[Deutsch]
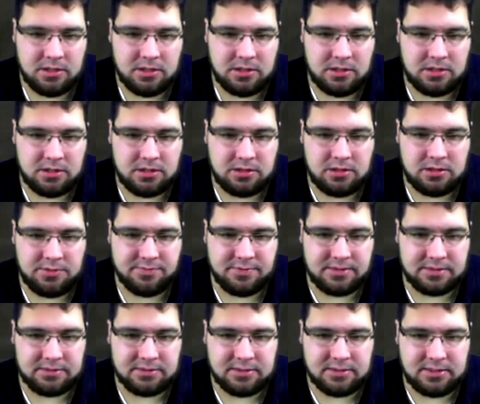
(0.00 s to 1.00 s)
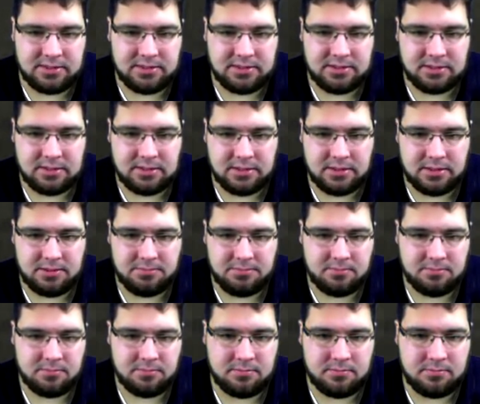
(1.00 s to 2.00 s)
in die Wand reingraben.
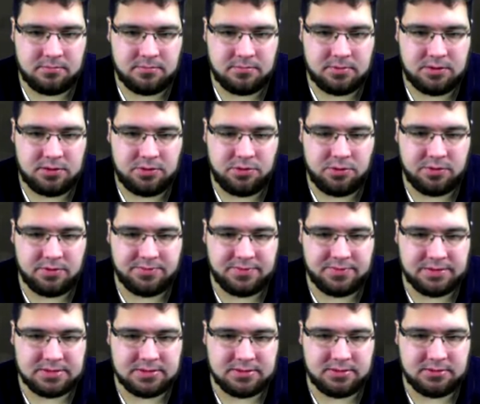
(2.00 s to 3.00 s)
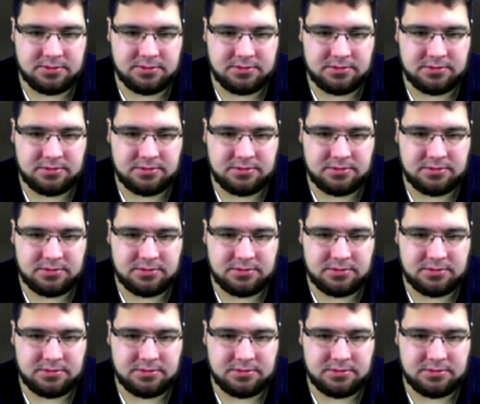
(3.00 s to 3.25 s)
Ich höre Wasser.